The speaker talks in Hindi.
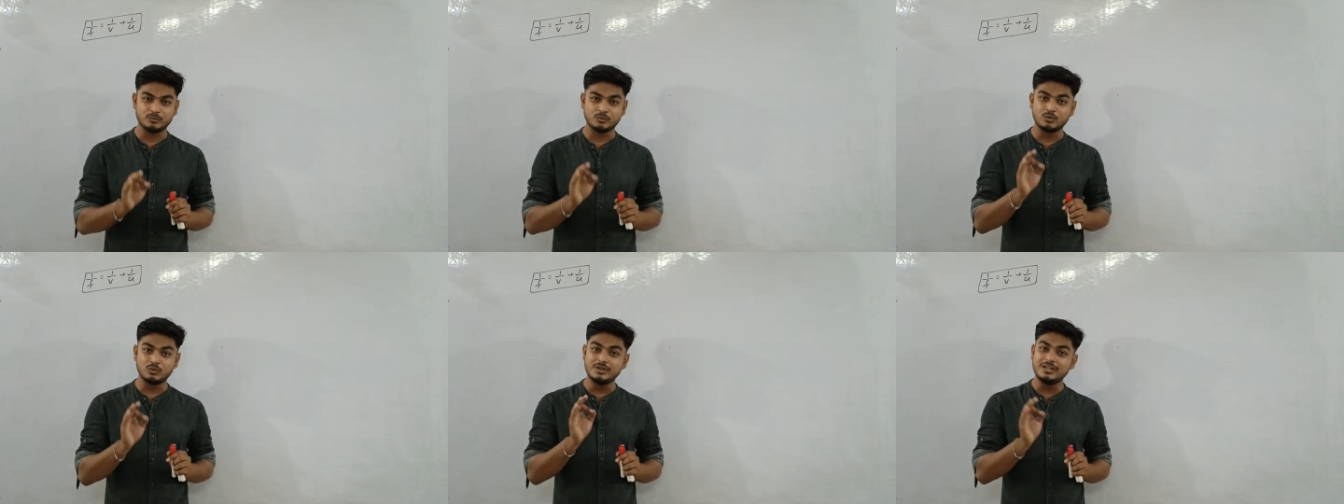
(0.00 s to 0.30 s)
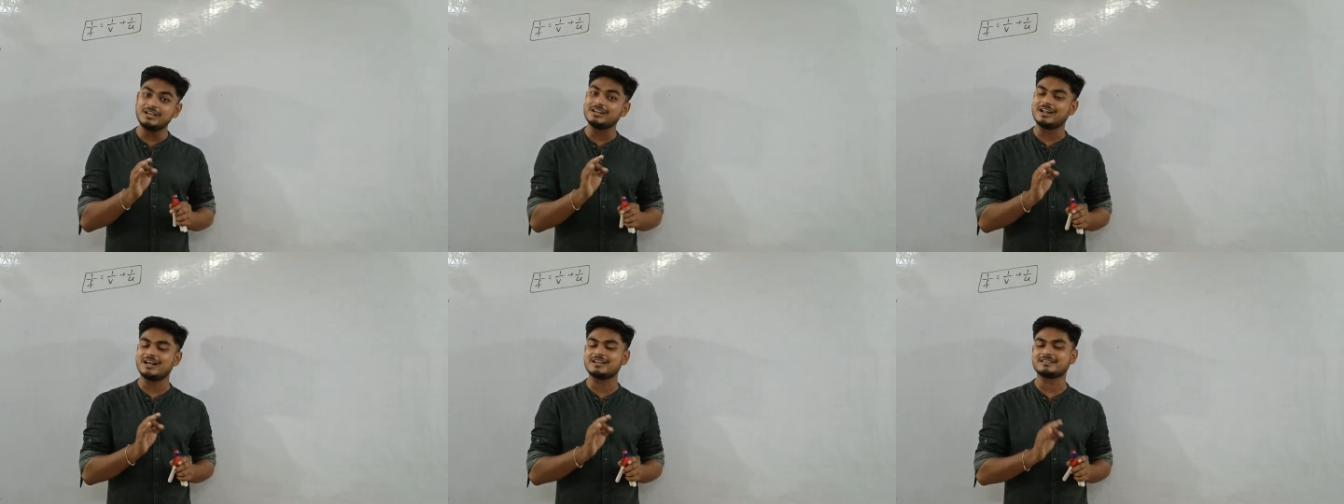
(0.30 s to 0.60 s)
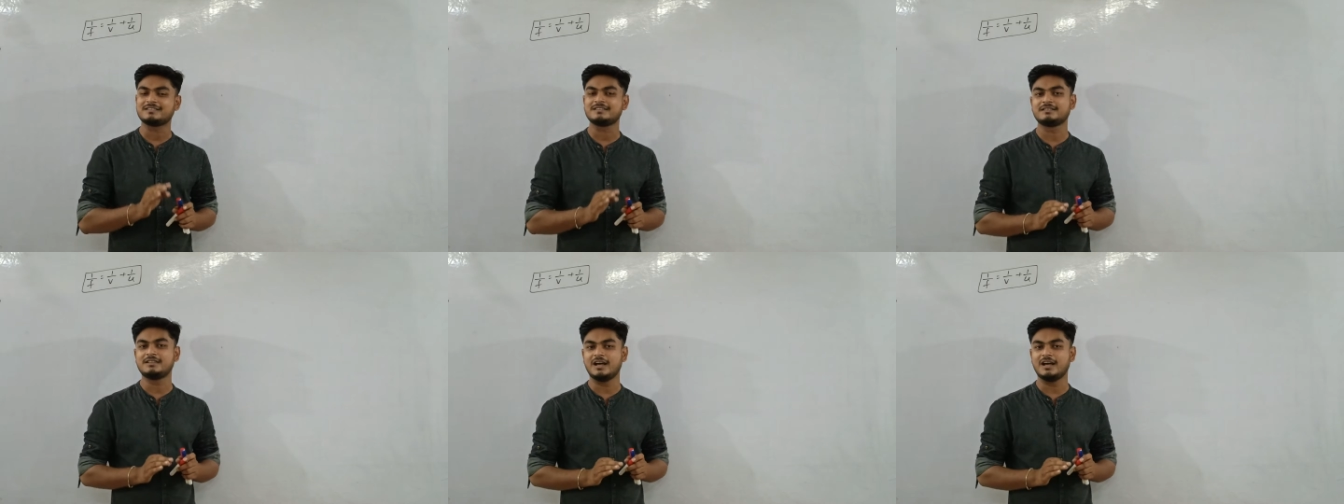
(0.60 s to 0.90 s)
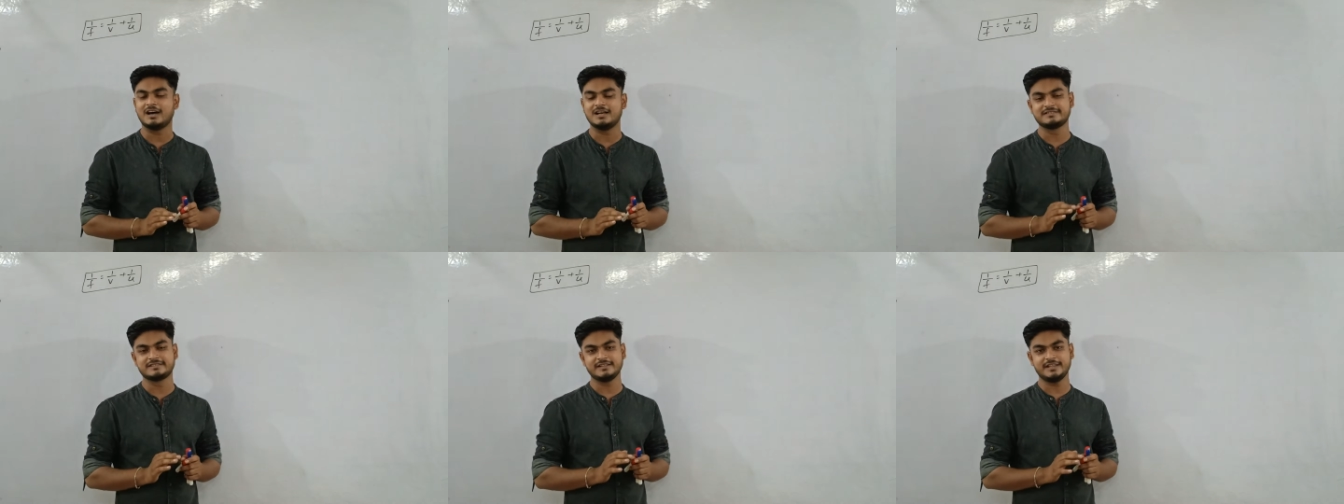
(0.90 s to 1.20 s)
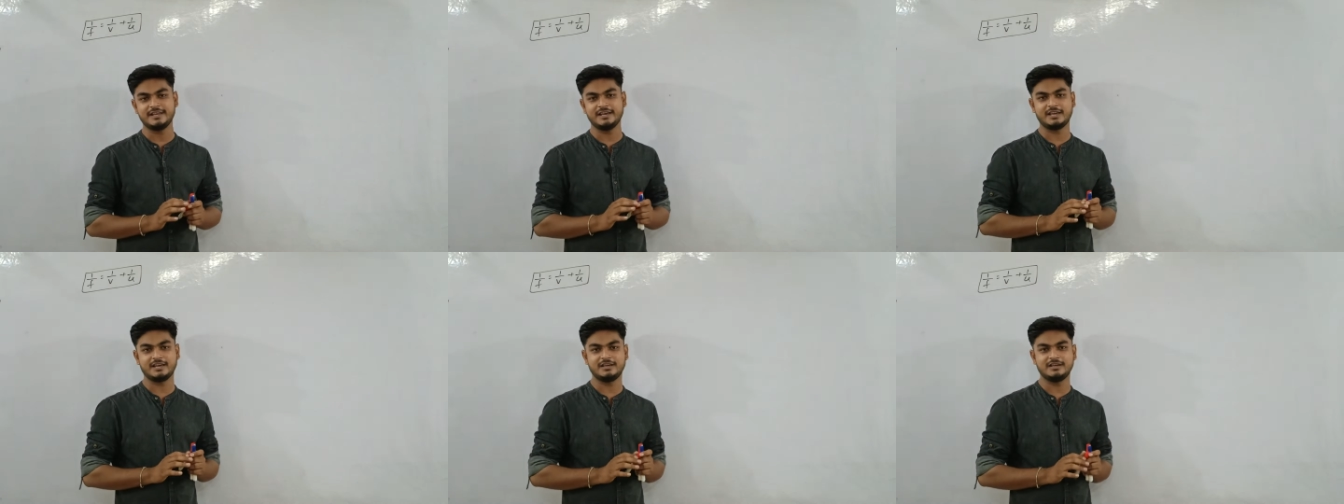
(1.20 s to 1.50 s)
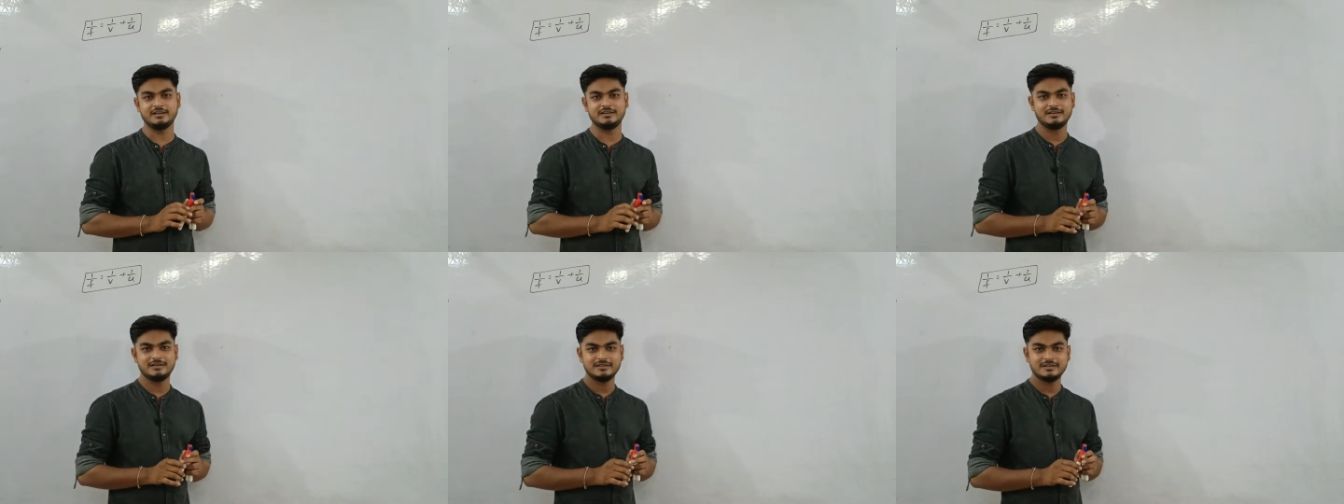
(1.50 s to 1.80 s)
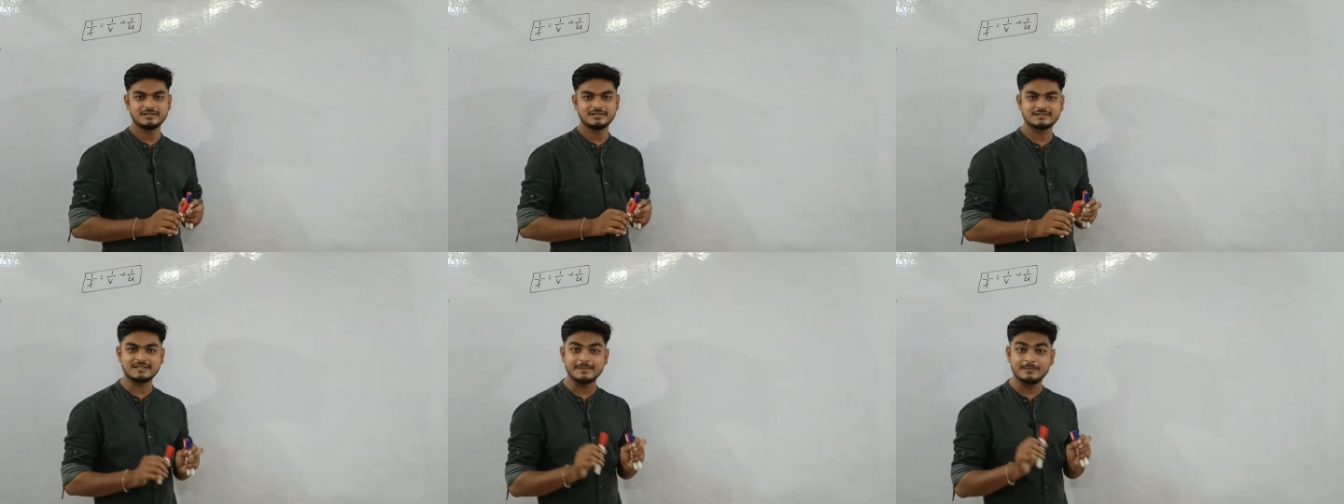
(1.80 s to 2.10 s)
पूरी क्लासेस ध्यान से देखें
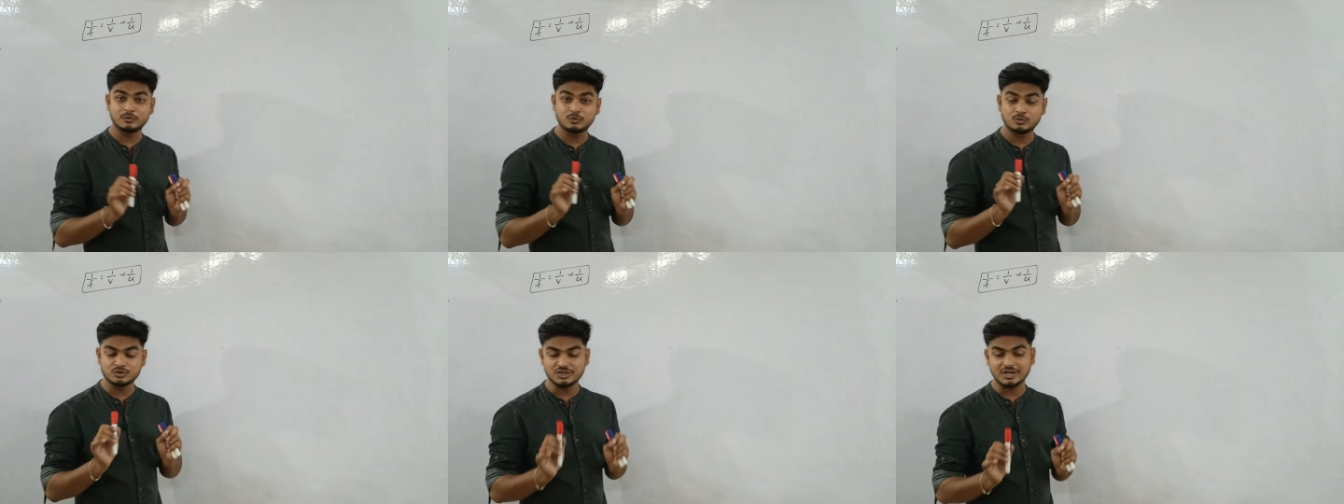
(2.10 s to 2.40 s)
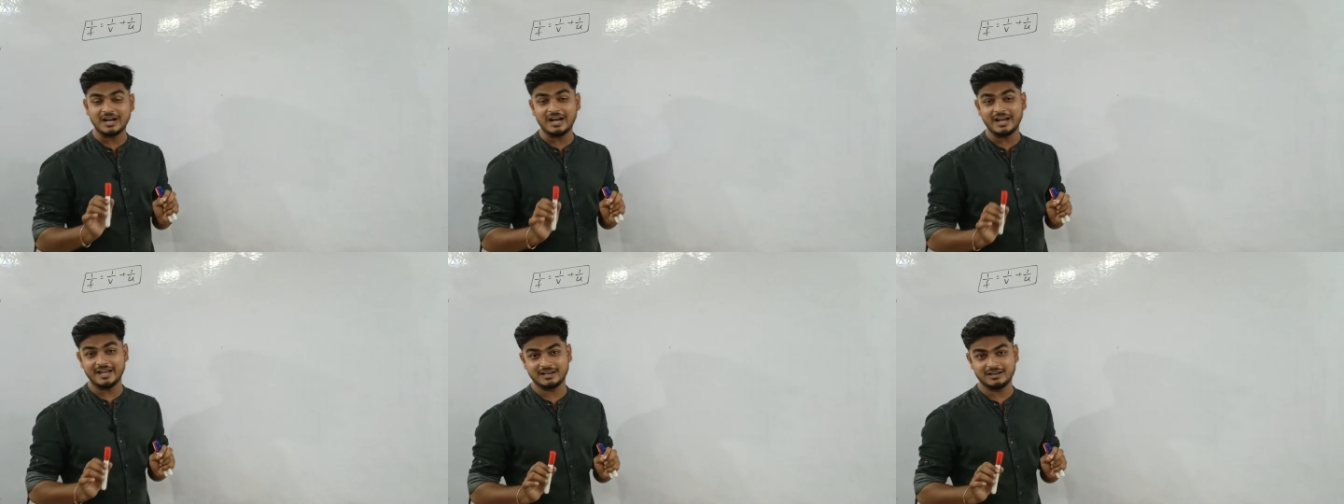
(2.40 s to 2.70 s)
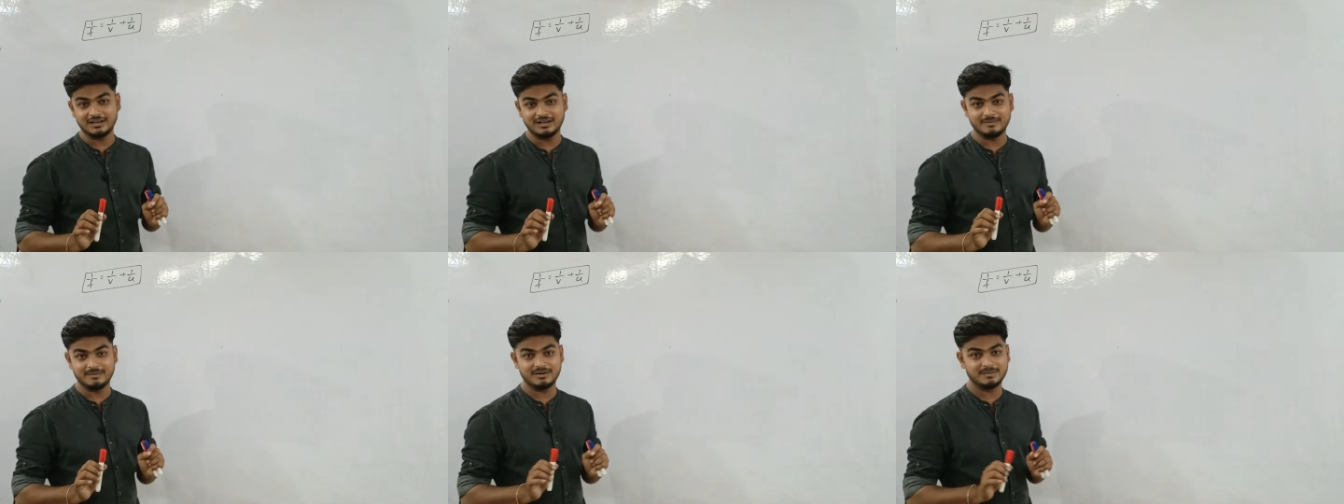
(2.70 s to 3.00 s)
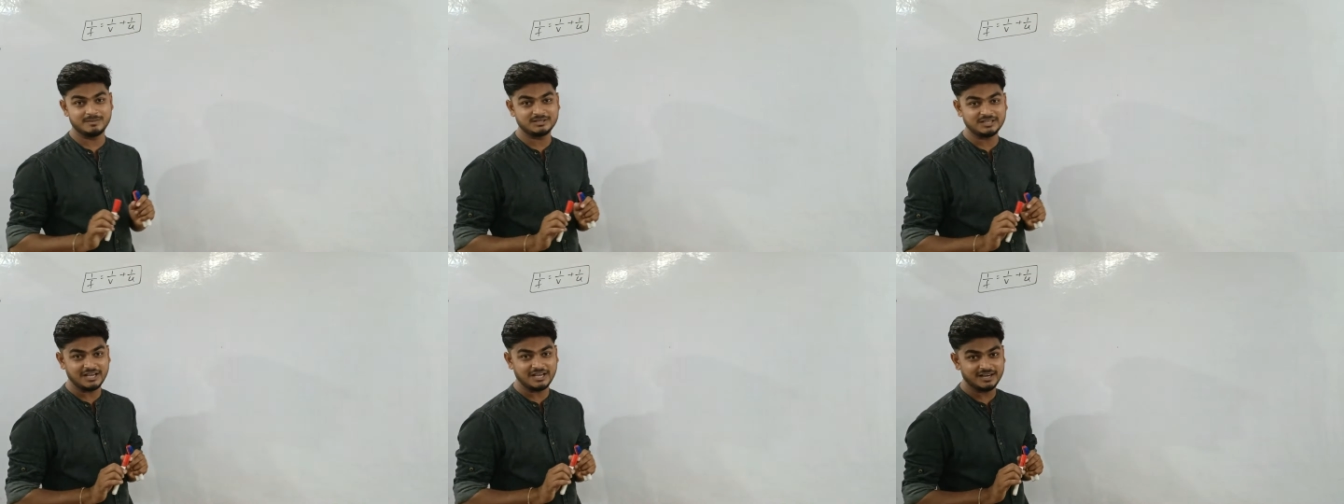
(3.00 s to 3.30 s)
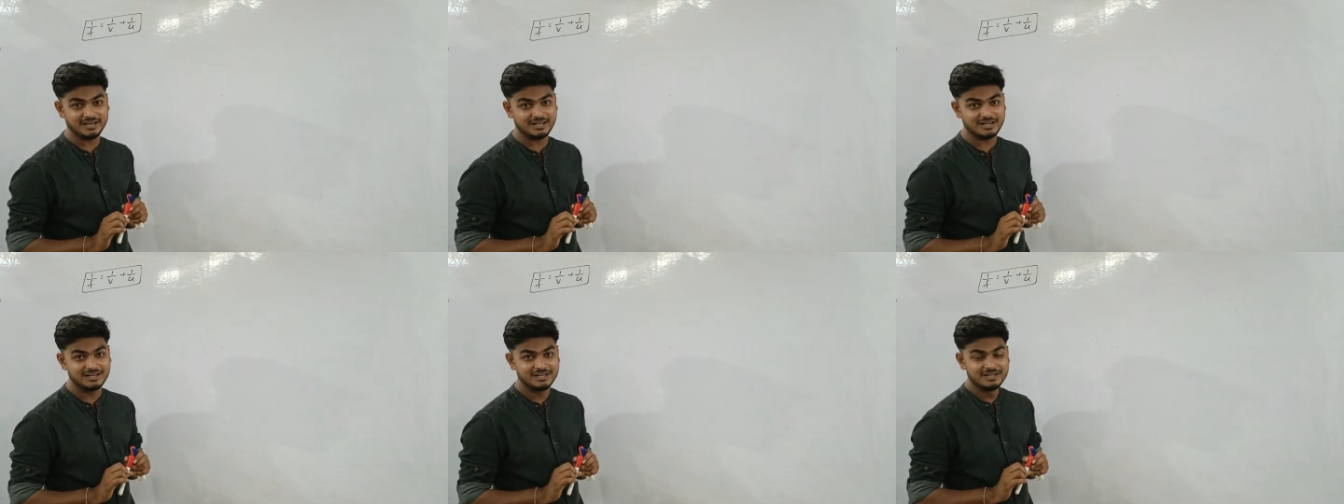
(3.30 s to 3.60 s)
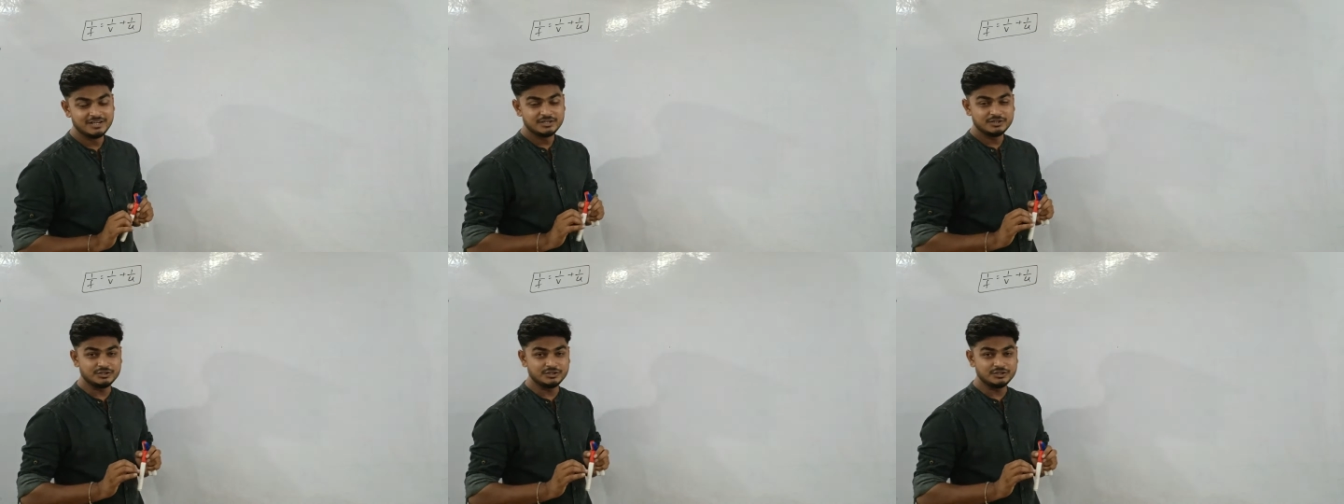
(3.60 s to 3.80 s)
सब कुछ आएगा हमने बताया ना